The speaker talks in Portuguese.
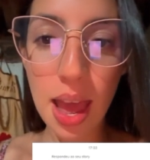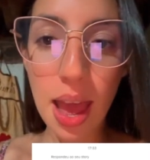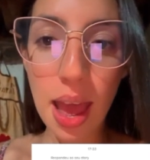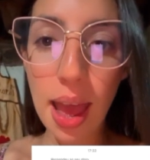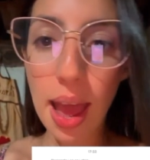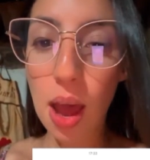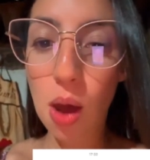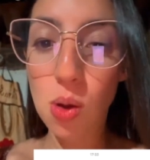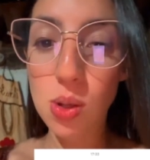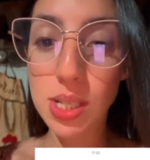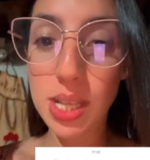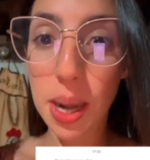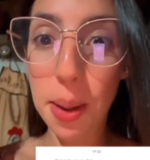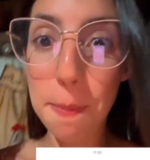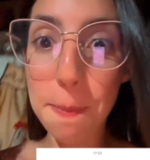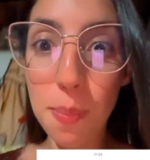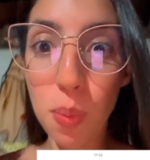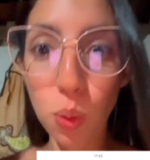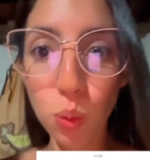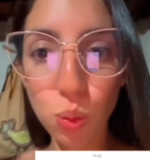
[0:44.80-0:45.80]
a roça era
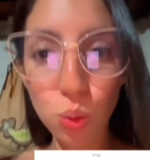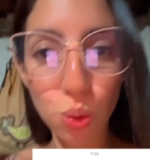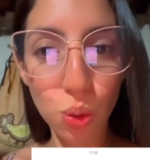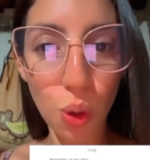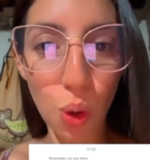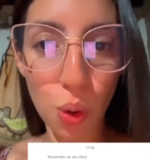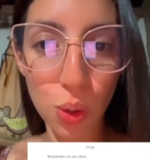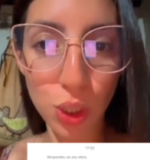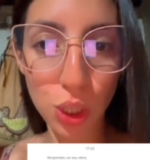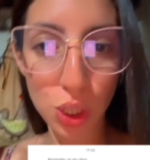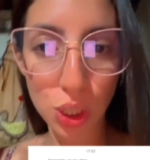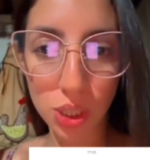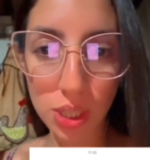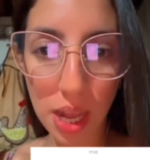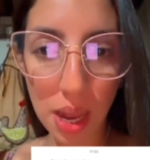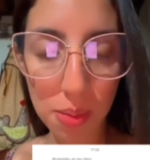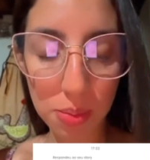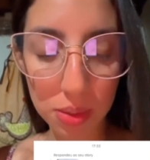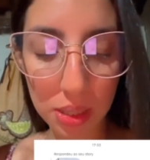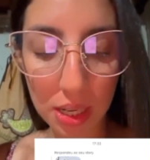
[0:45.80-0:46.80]
muito longe,
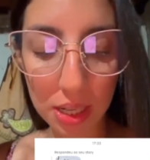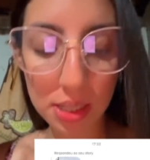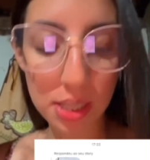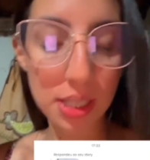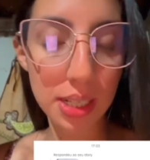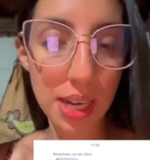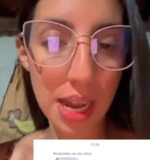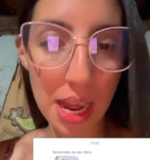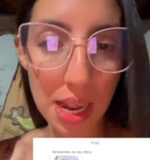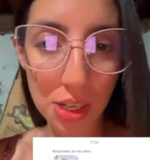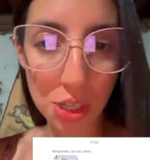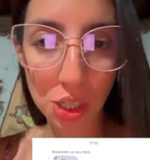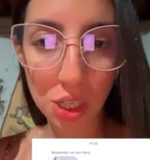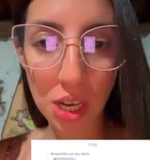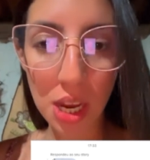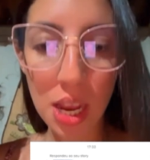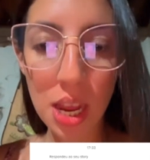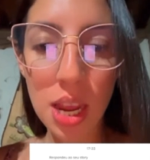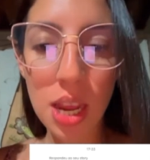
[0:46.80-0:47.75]
sabe, da cidade